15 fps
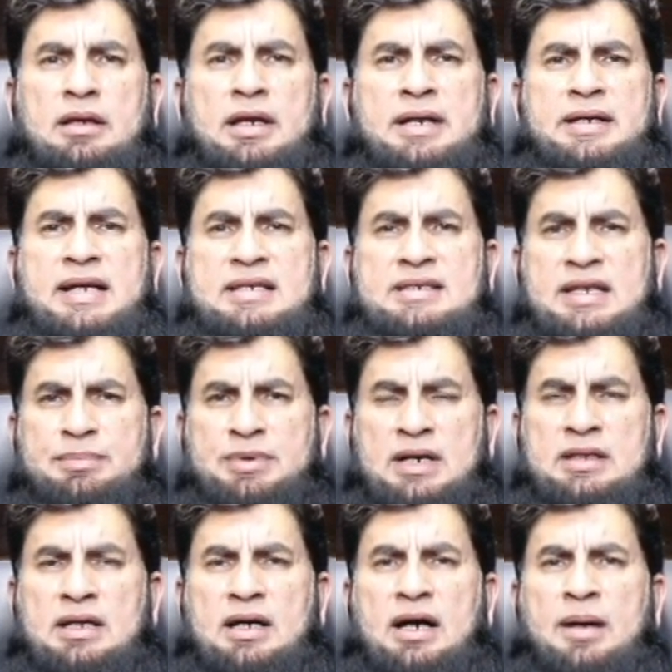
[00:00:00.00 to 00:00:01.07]
इन टेस्ट के
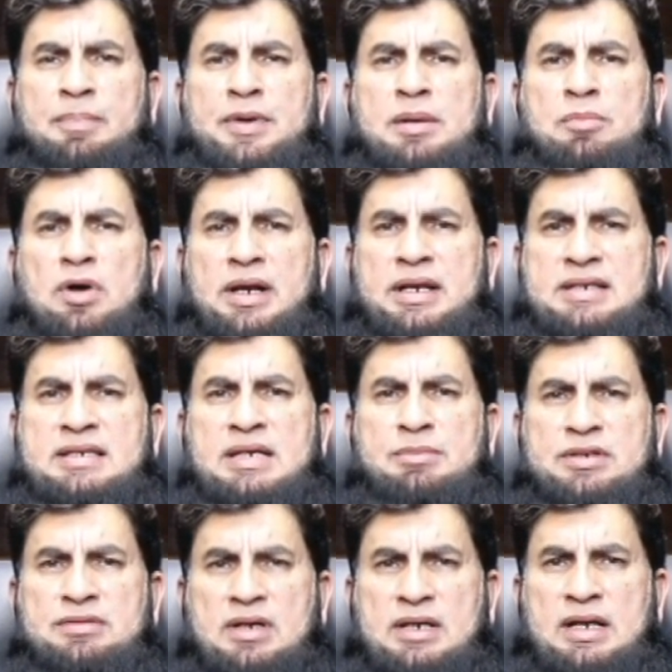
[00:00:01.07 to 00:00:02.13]
बाद अपने मालिज से
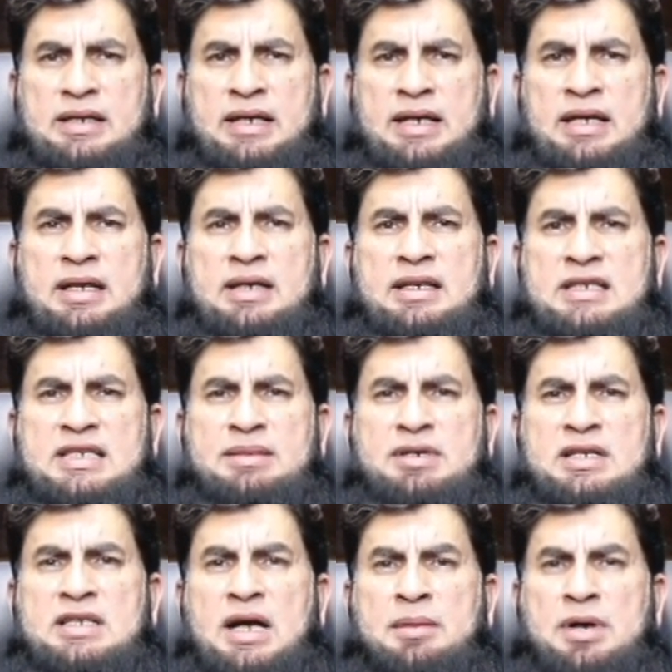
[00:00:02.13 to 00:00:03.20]
मशवरा करके इसके
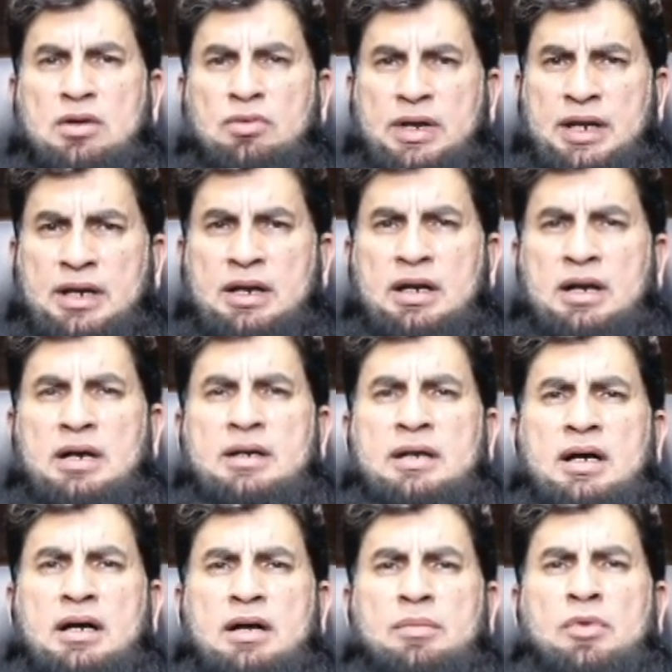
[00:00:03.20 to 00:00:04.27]
बाद जामा करवाएं
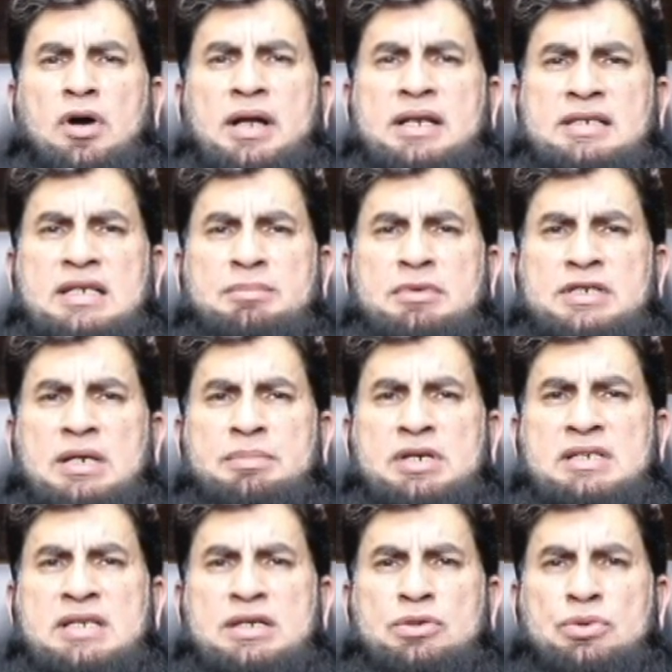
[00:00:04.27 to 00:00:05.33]
मोहाले से मशा भी
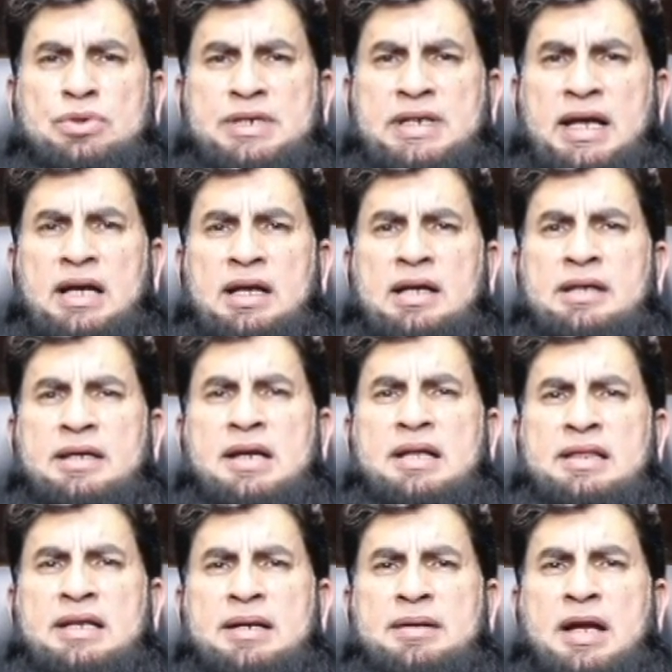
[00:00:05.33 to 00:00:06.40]
इसलिए जरूरी है कि
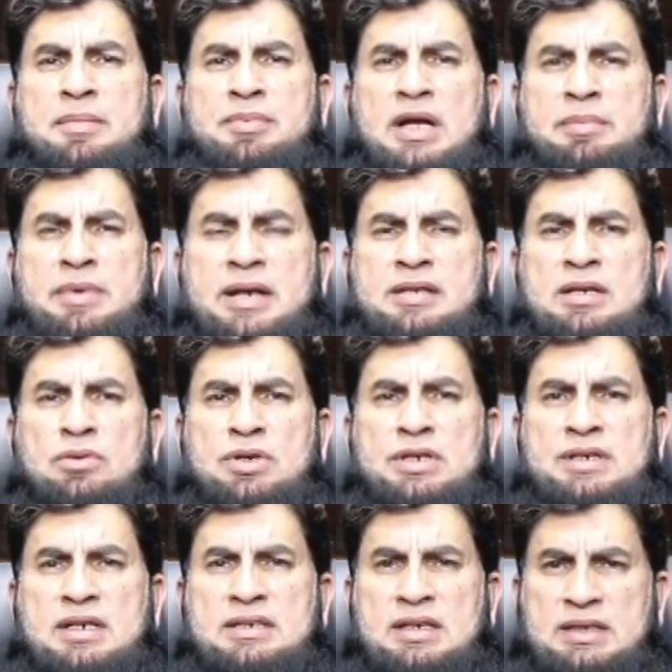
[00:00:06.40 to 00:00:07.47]
कितने टाइम तक मेडिसिन
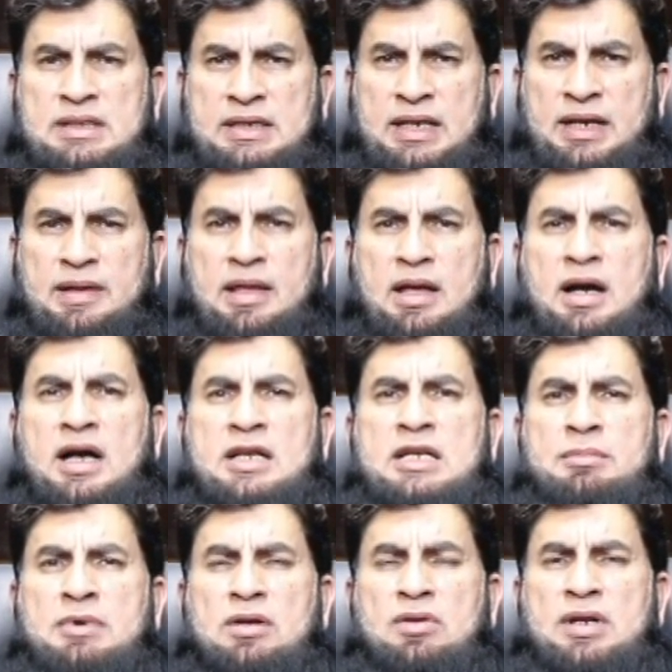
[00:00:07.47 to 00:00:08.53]
रुकी जा सकती है
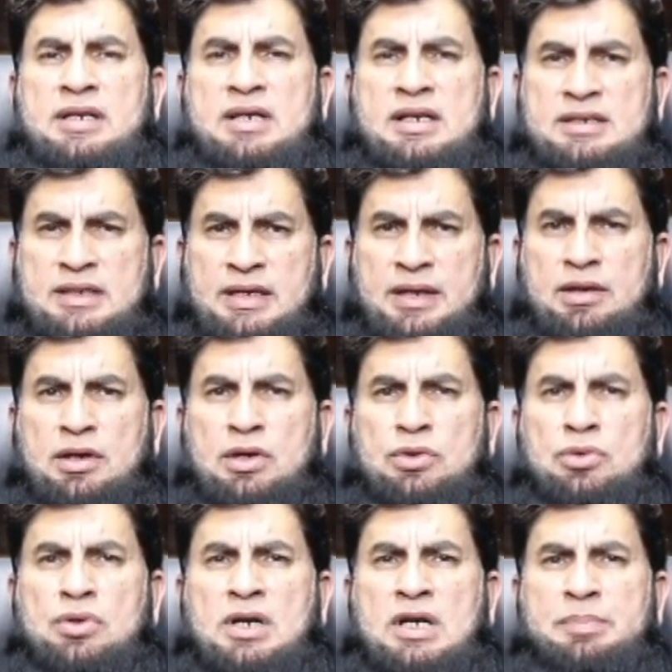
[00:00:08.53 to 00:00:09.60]
हजामा कराया जा सके
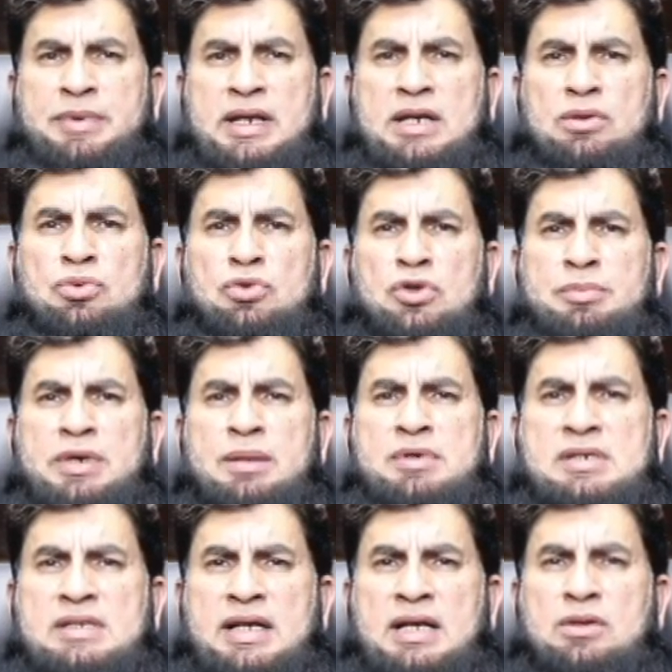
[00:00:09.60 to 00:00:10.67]
क्योंकि अगर पहले ही खून में
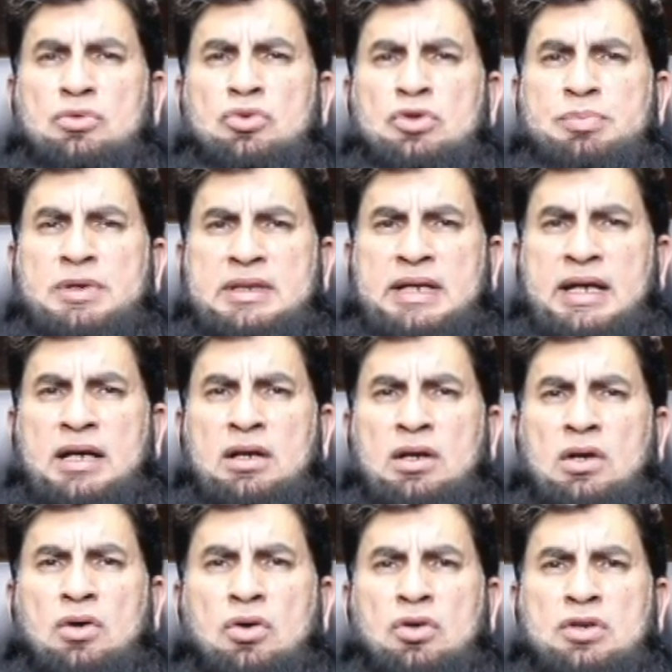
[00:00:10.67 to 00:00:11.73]
मसला है तो खून पतला
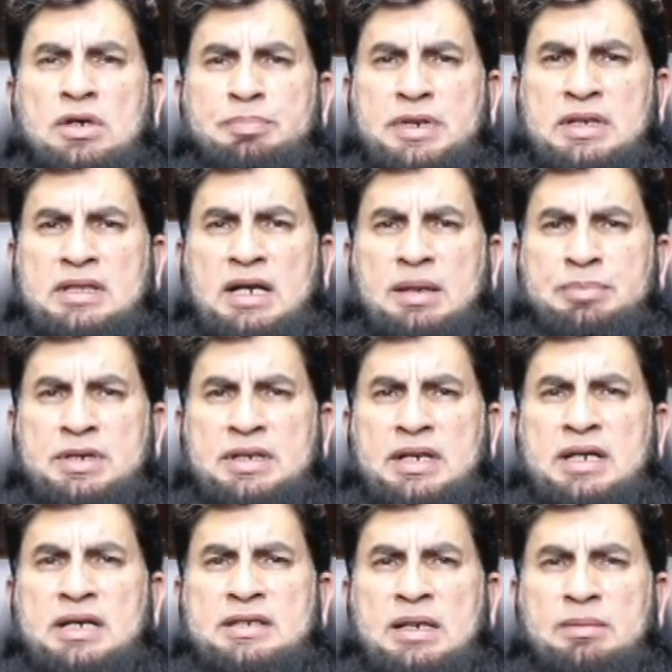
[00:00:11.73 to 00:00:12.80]
है और कपिंग थेरापी
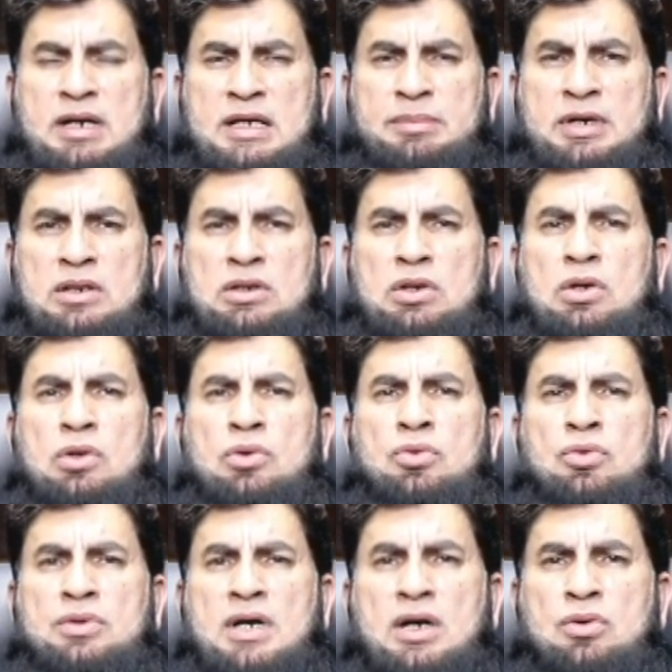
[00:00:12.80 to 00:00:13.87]
यानी हजामा के बाद
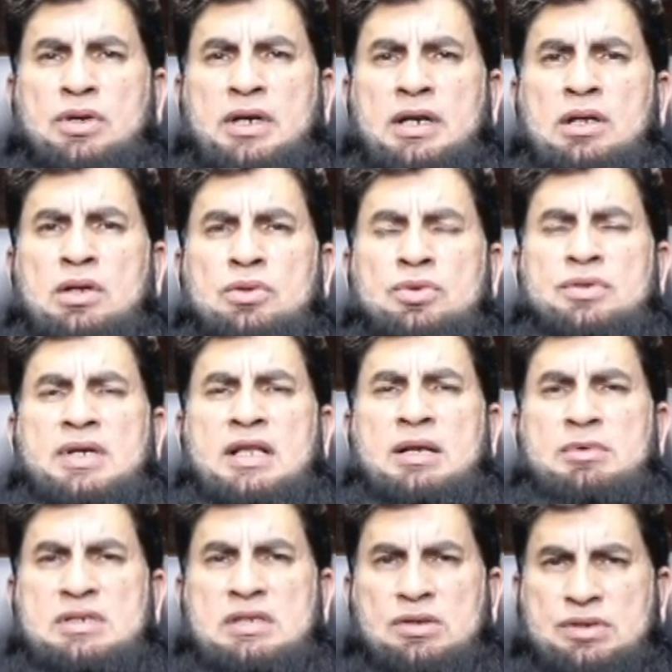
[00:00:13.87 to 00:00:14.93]
खून ना रुके तो
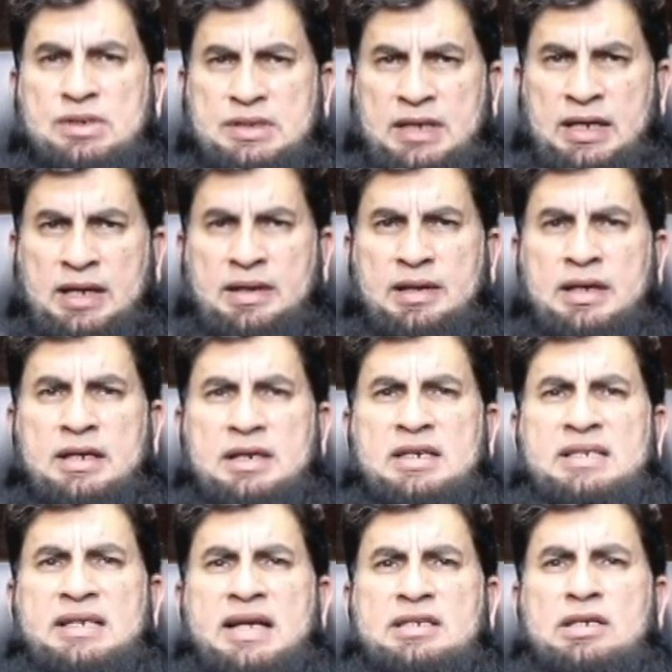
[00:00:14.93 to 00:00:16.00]
ज्यादा मसला हो सकता है
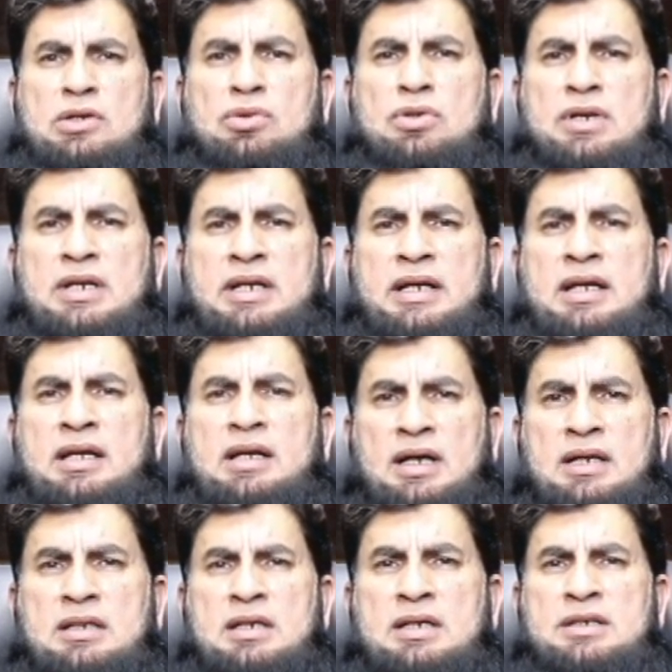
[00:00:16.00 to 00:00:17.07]
इसलिए ऐसे लोगों के लिए
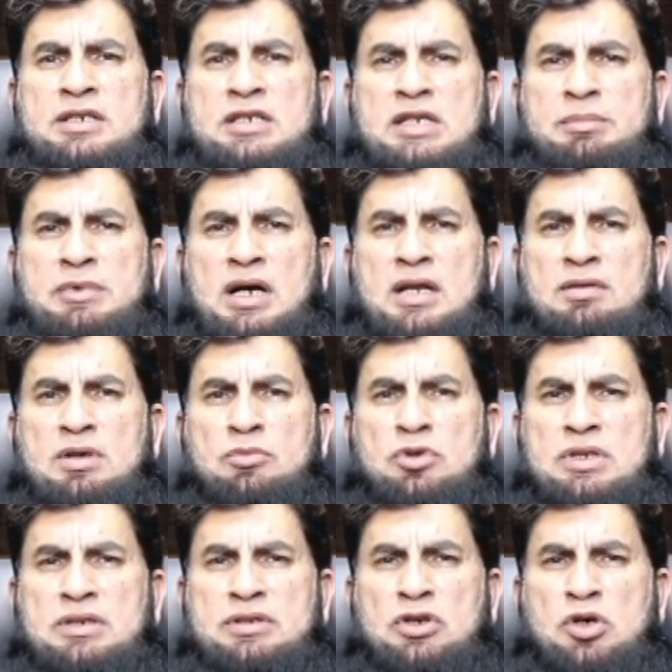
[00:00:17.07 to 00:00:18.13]
दर्द जिसमें हर वक्त
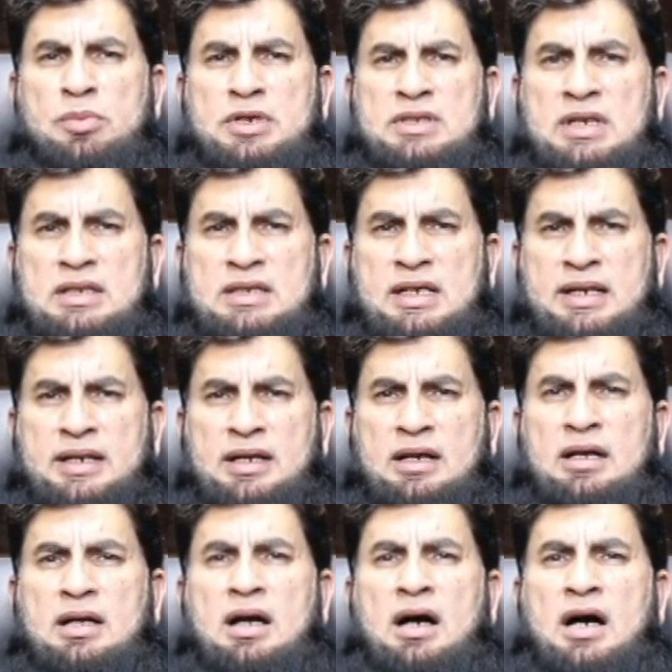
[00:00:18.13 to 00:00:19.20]
मुख्तिक जगह पर दर्द कराना
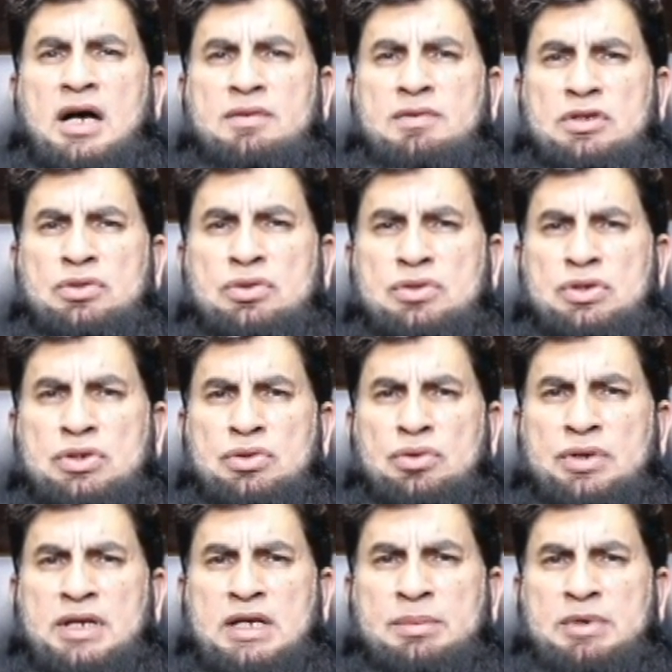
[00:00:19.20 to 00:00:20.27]
हर वक्त सुस्ती
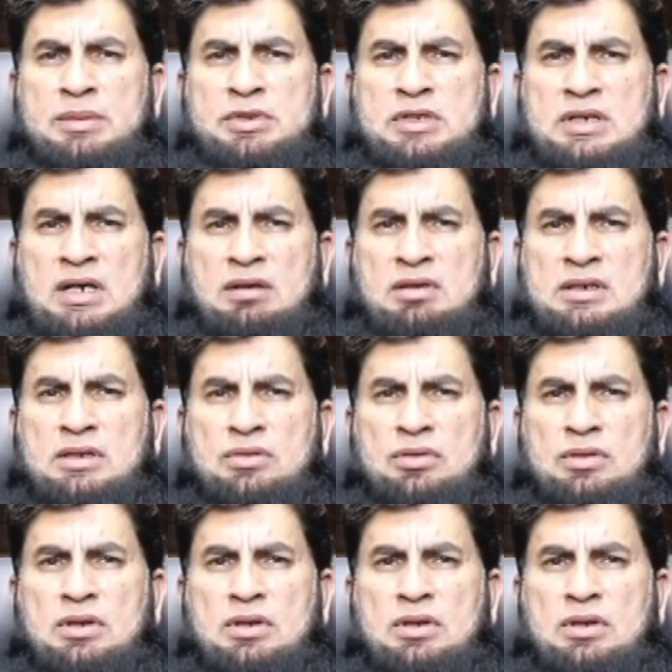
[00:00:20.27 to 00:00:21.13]
सोने के बाद भी थकावट का